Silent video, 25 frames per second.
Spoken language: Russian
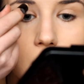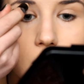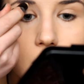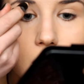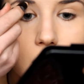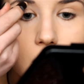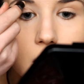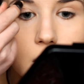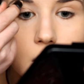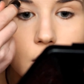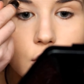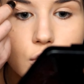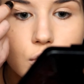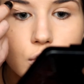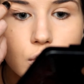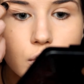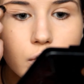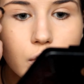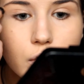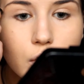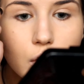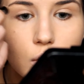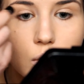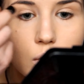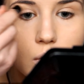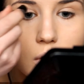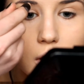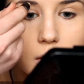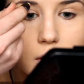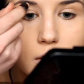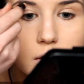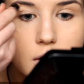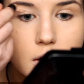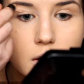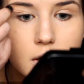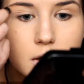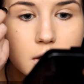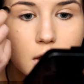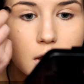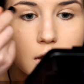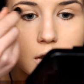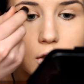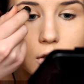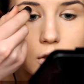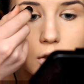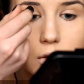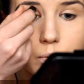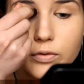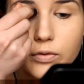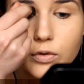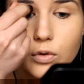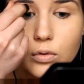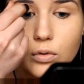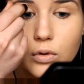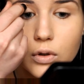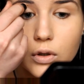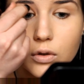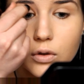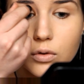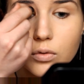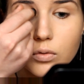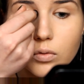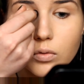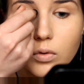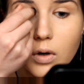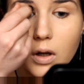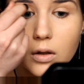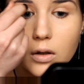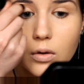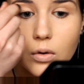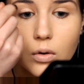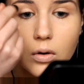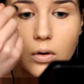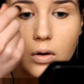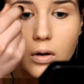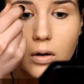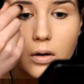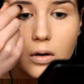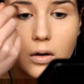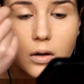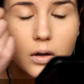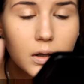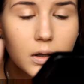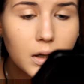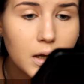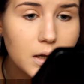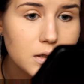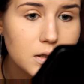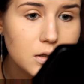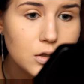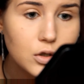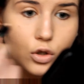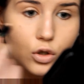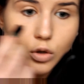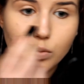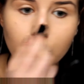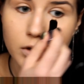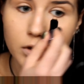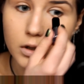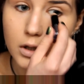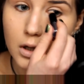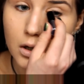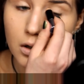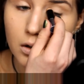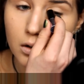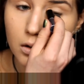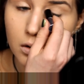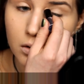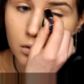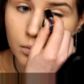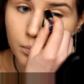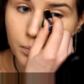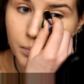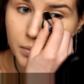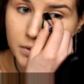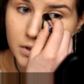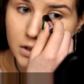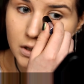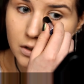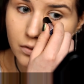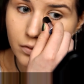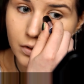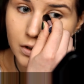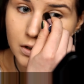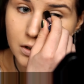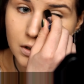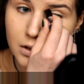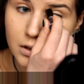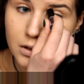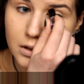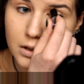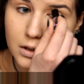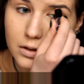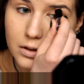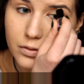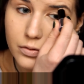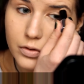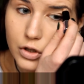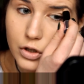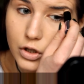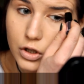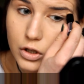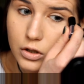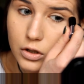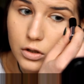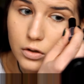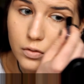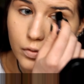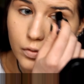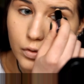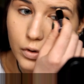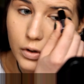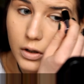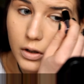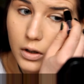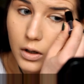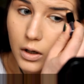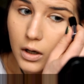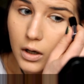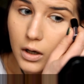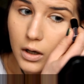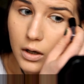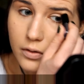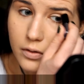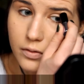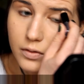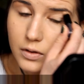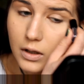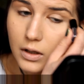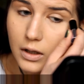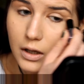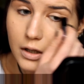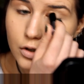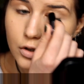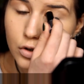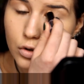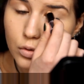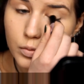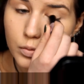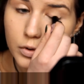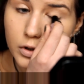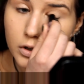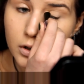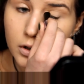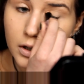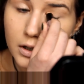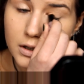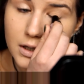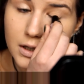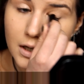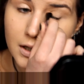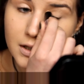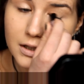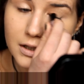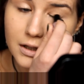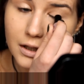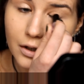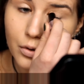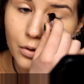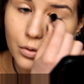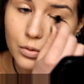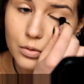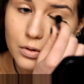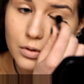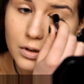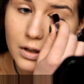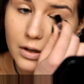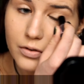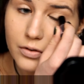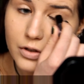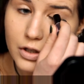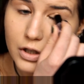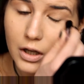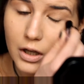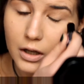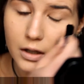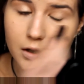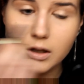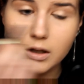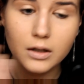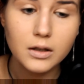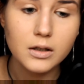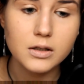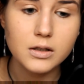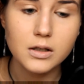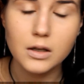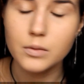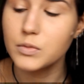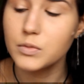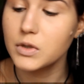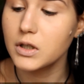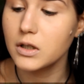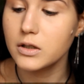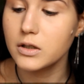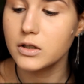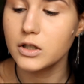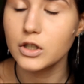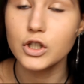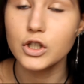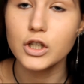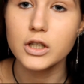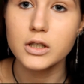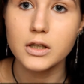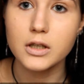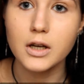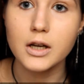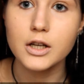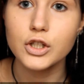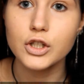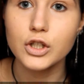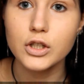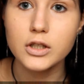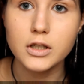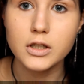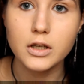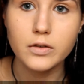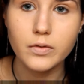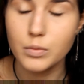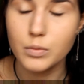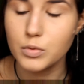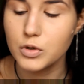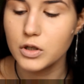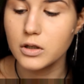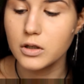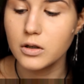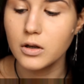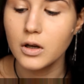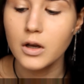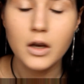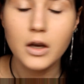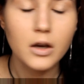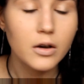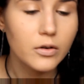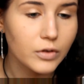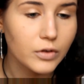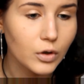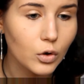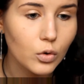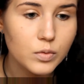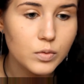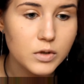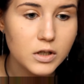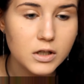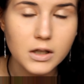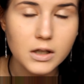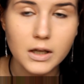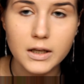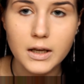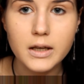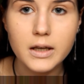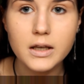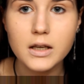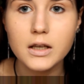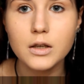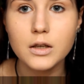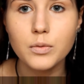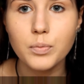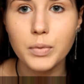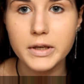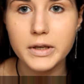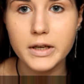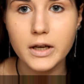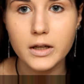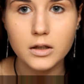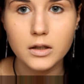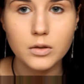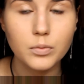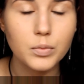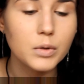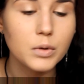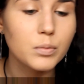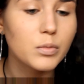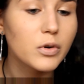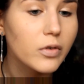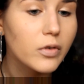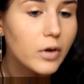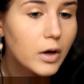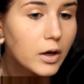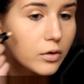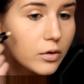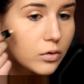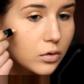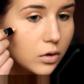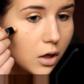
Наношу его аккуратно достаточно внутренний уголок э, глаза, чтобы так э, подсветить, освежить свой взгляд, чтобы не казаться такой уставшей, как я на самом деле сейчас каждый день вообще в таком состоянии непонятно пребываю.